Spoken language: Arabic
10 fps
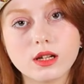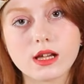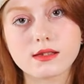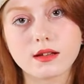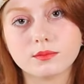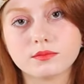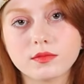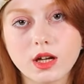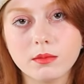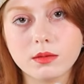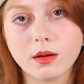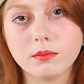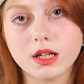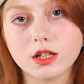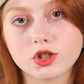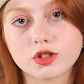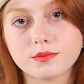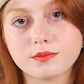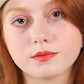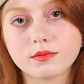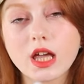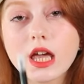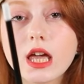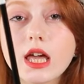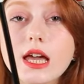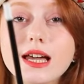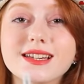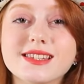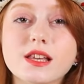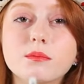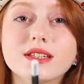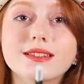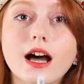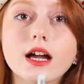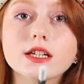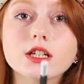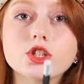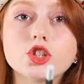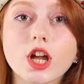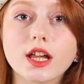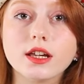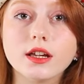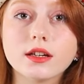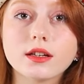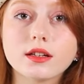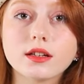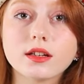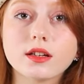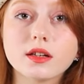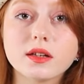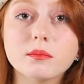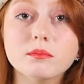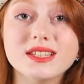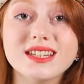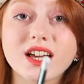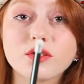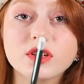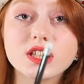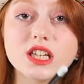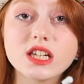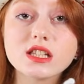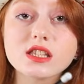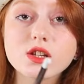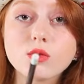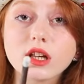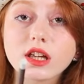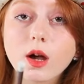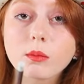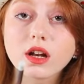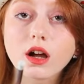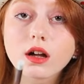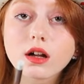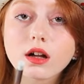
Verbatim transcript: لحظة قبل ما نبلش إذا بتضايقي جيني بدي أخفيكي أنت والكاميرا